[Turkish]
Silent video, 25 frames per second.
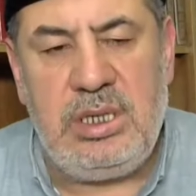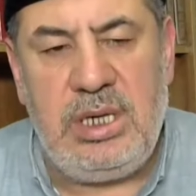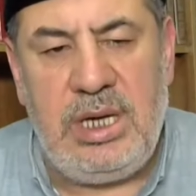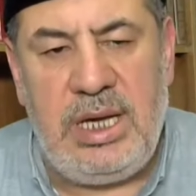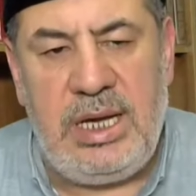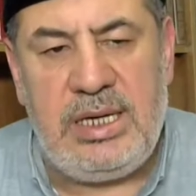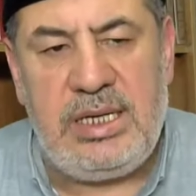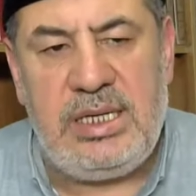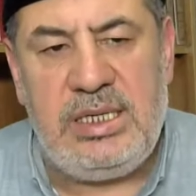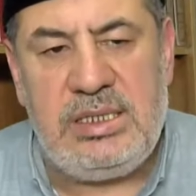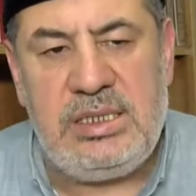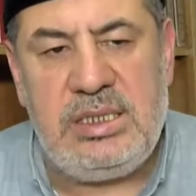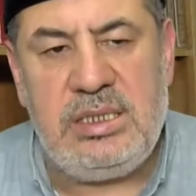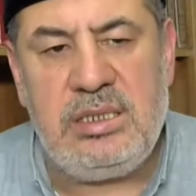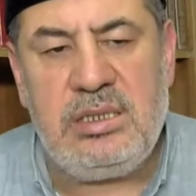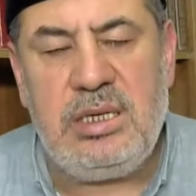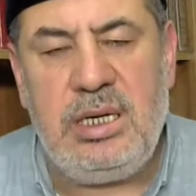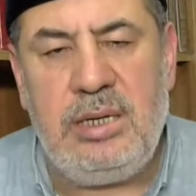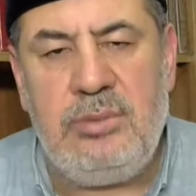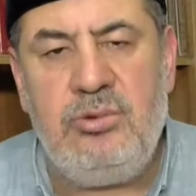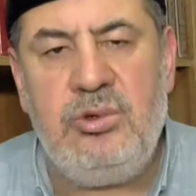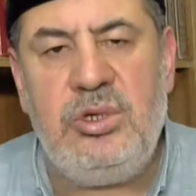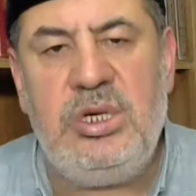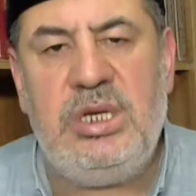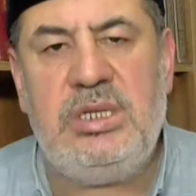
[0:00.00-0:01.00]
herkesin
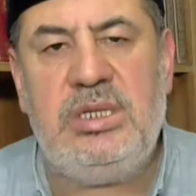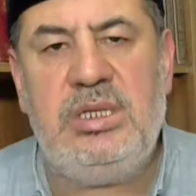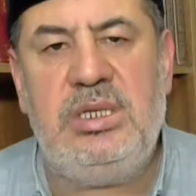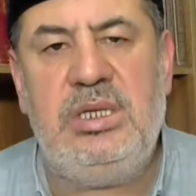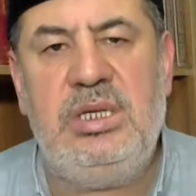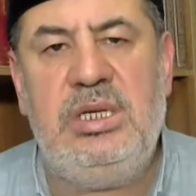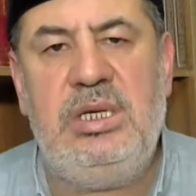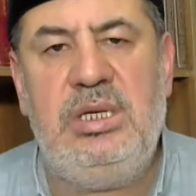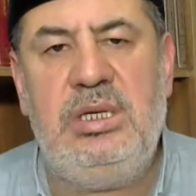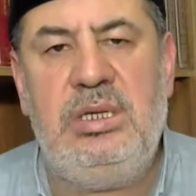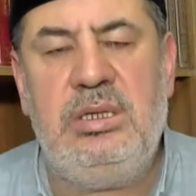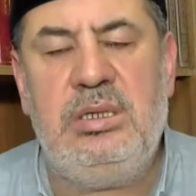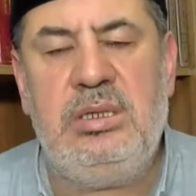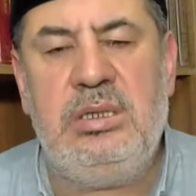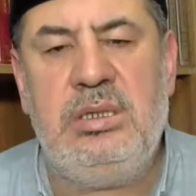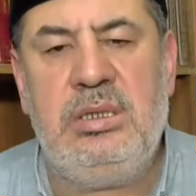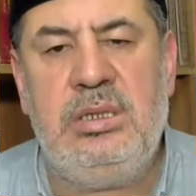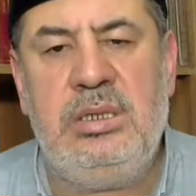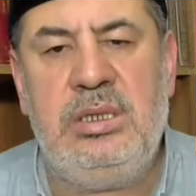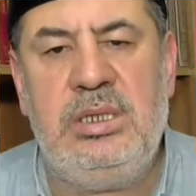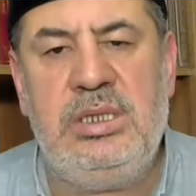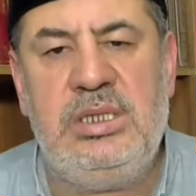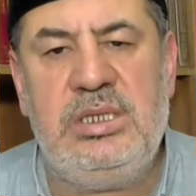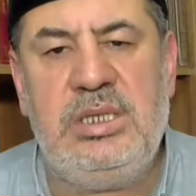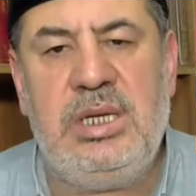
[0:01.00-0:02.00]
kabul ettiği
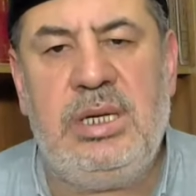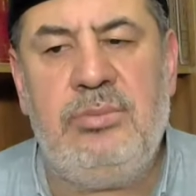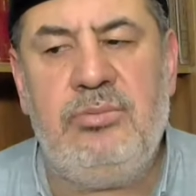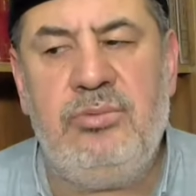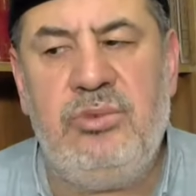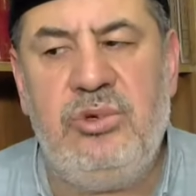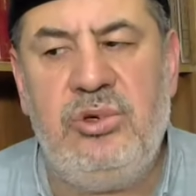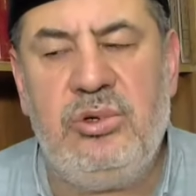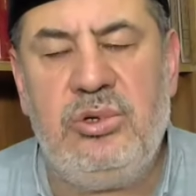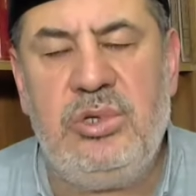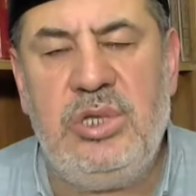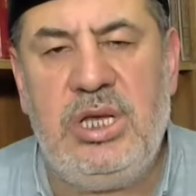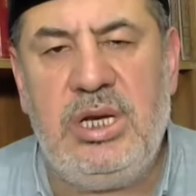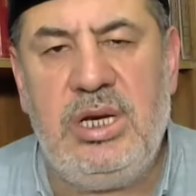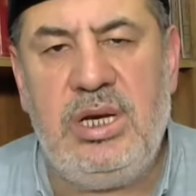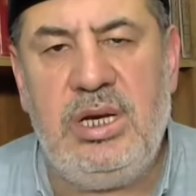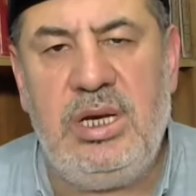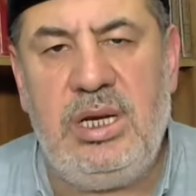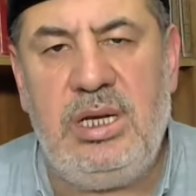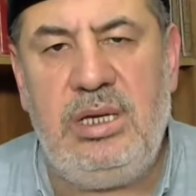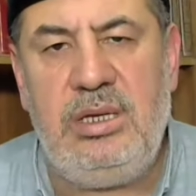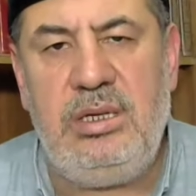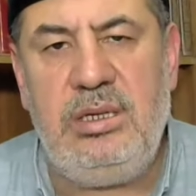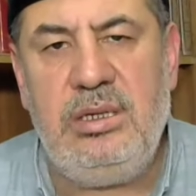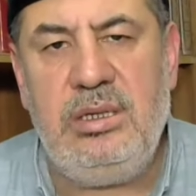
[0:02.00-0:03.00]
İslam
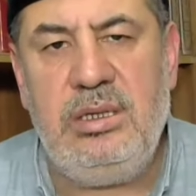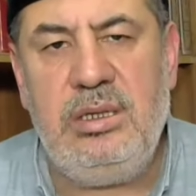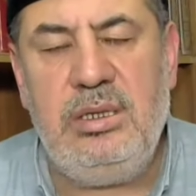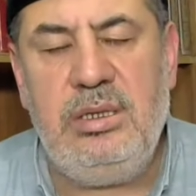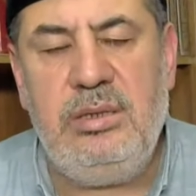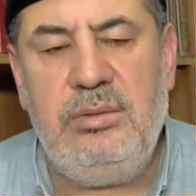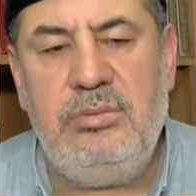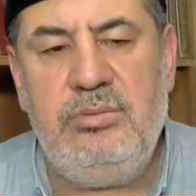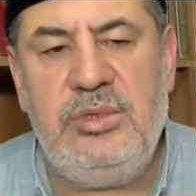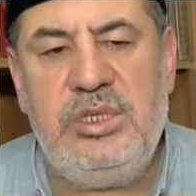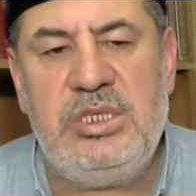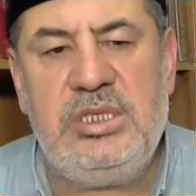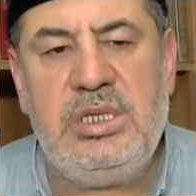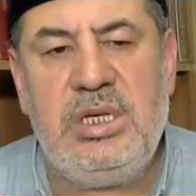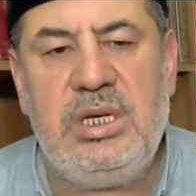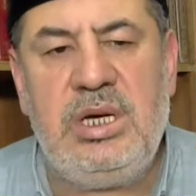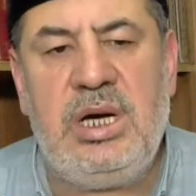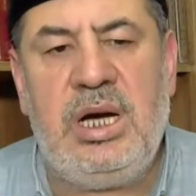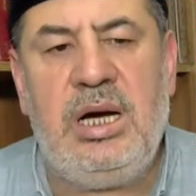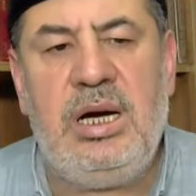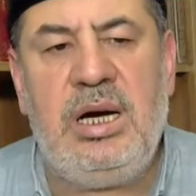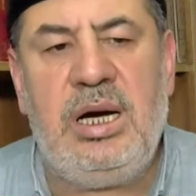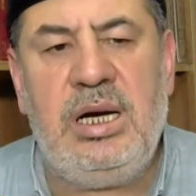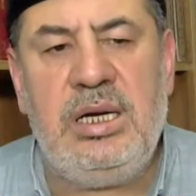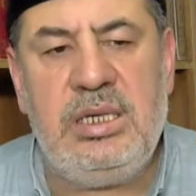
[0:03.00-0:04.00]
büyükleriyle biz
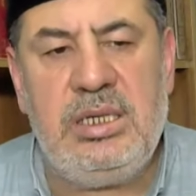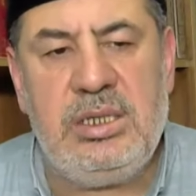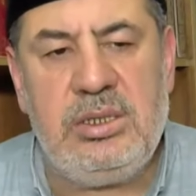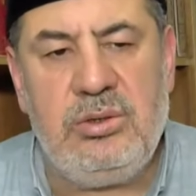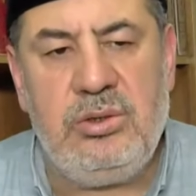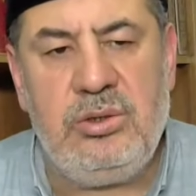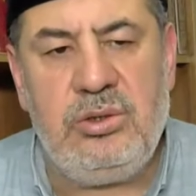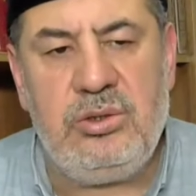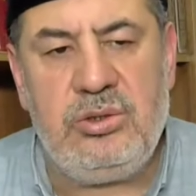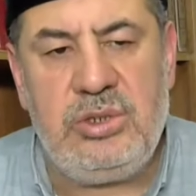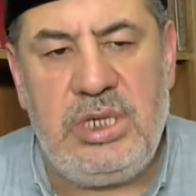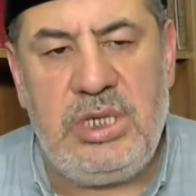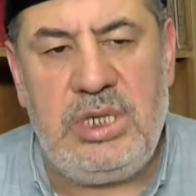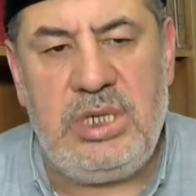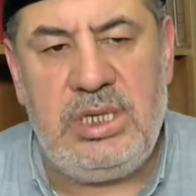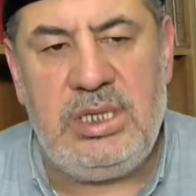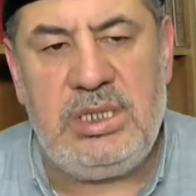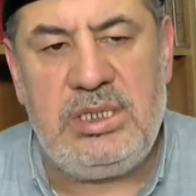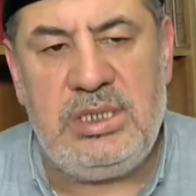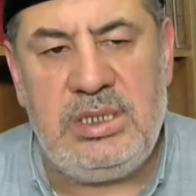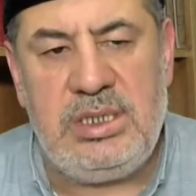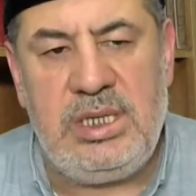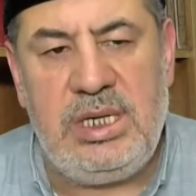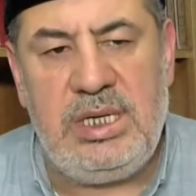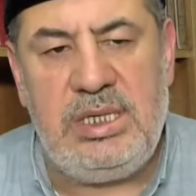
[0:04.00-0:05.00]
aynı görüşler
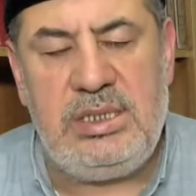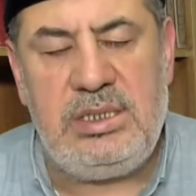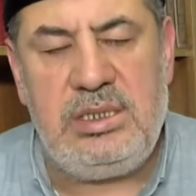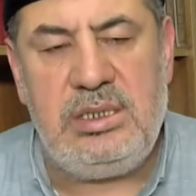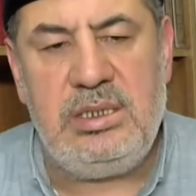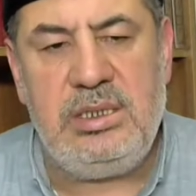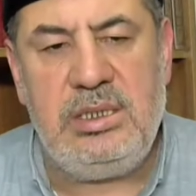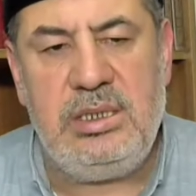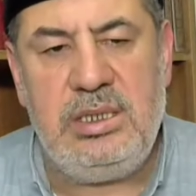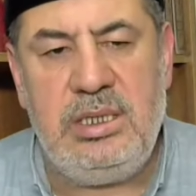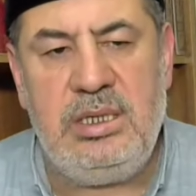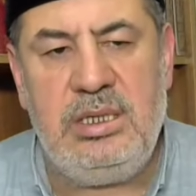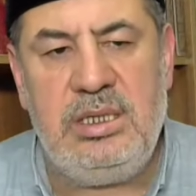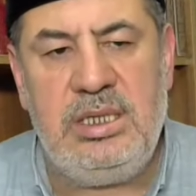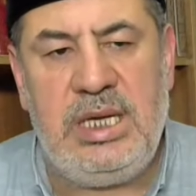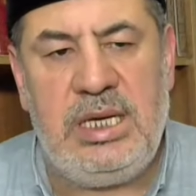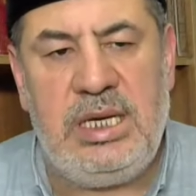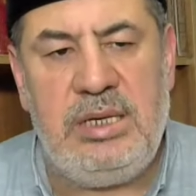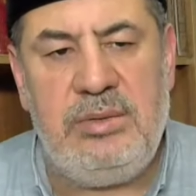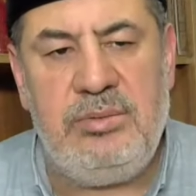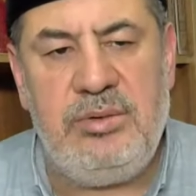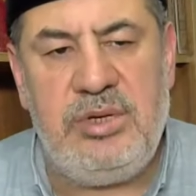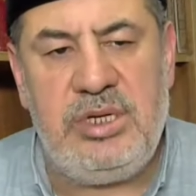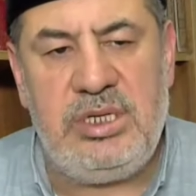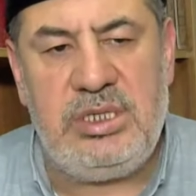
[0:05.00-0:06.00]
içindeyiz.
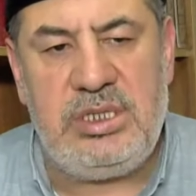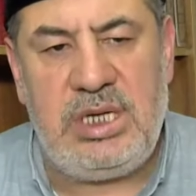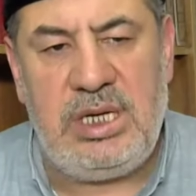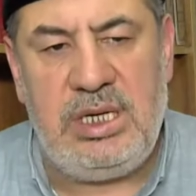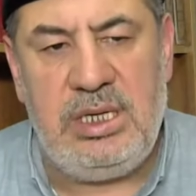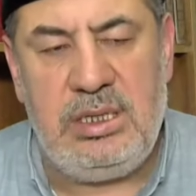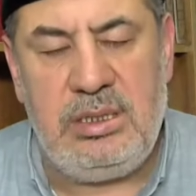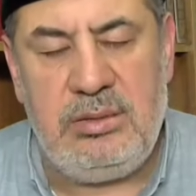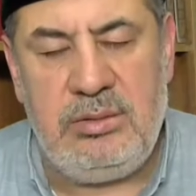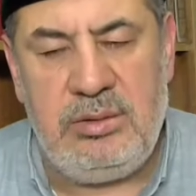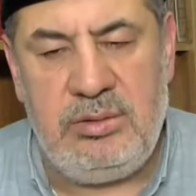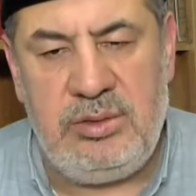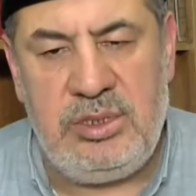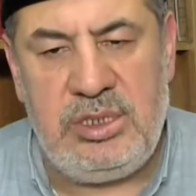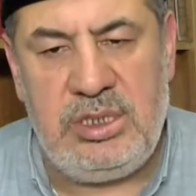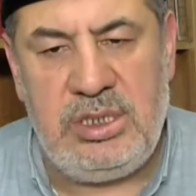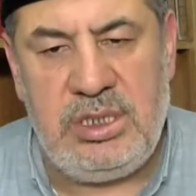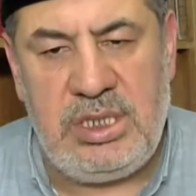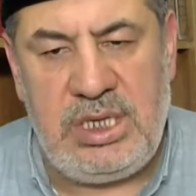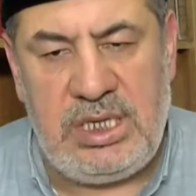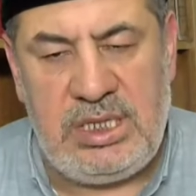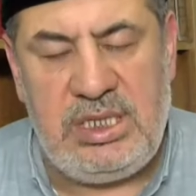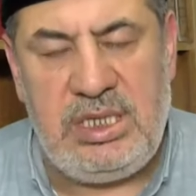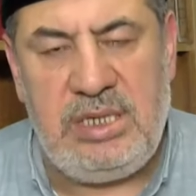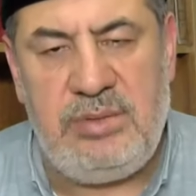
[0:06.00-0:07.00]
yeni bir şey
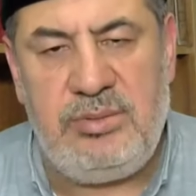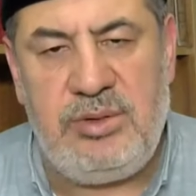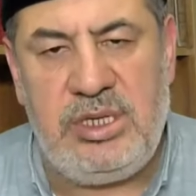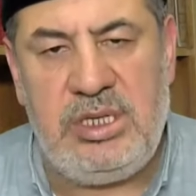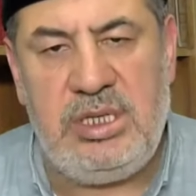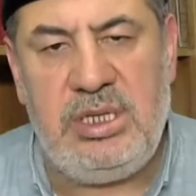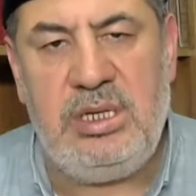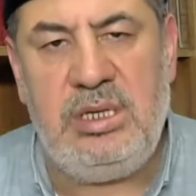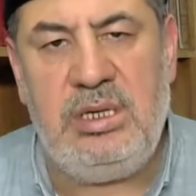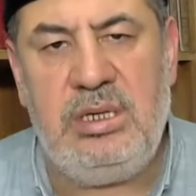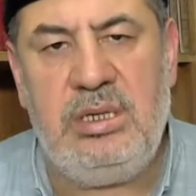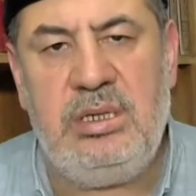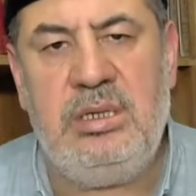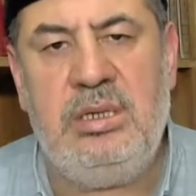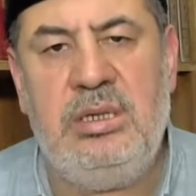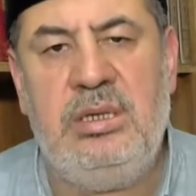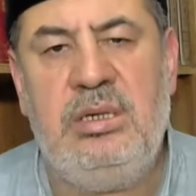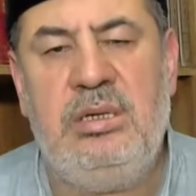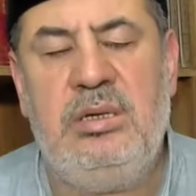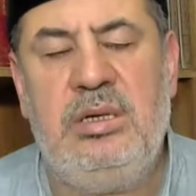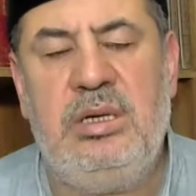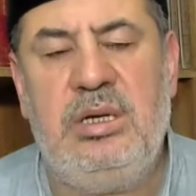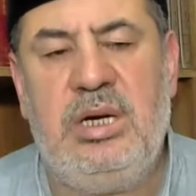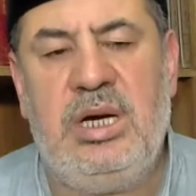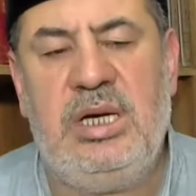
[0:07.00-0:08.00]
getirmedi e,
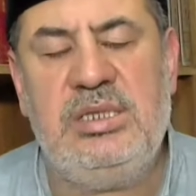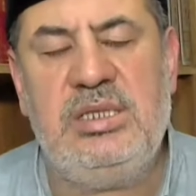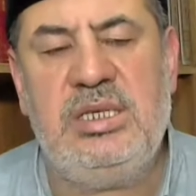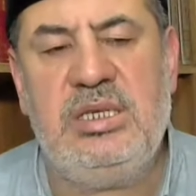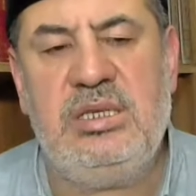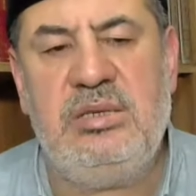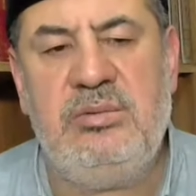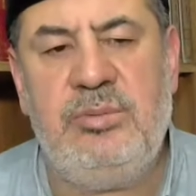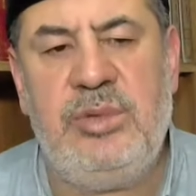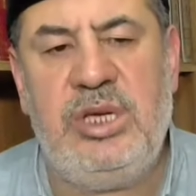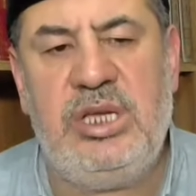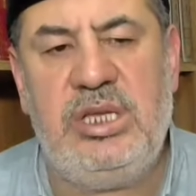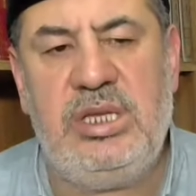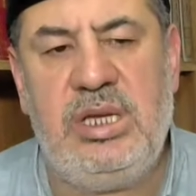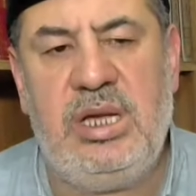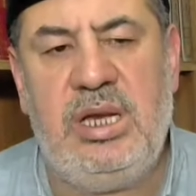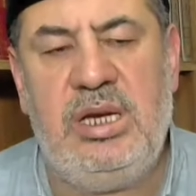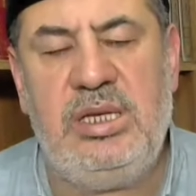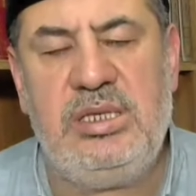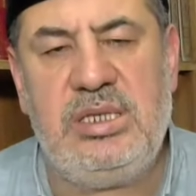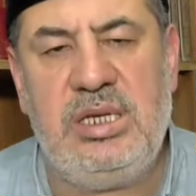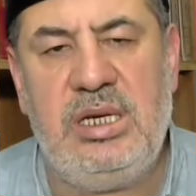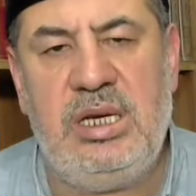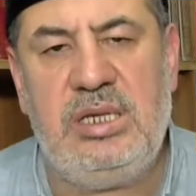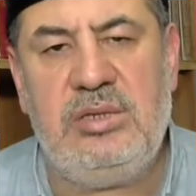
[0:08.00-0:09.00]
Hz. Mehdi
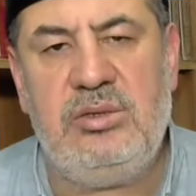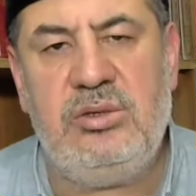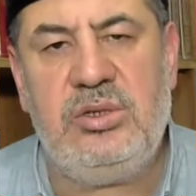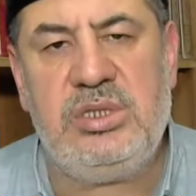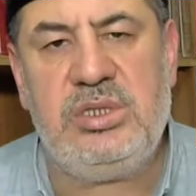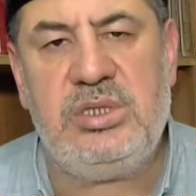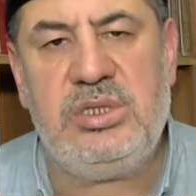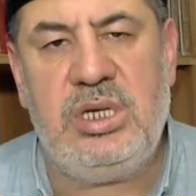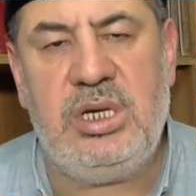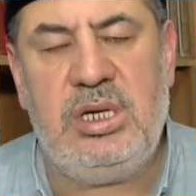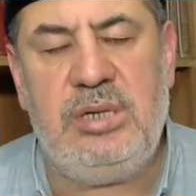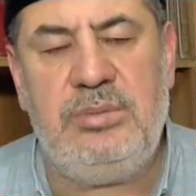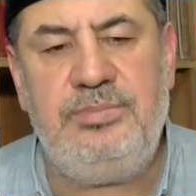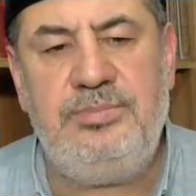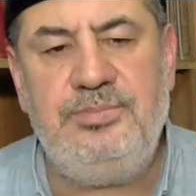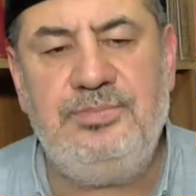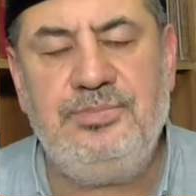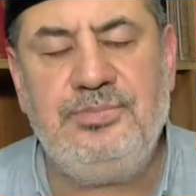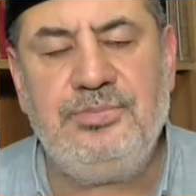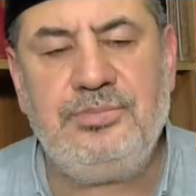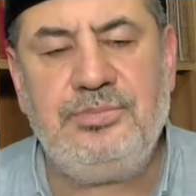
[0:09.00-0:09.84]
Aleyhisselatü Vesselam.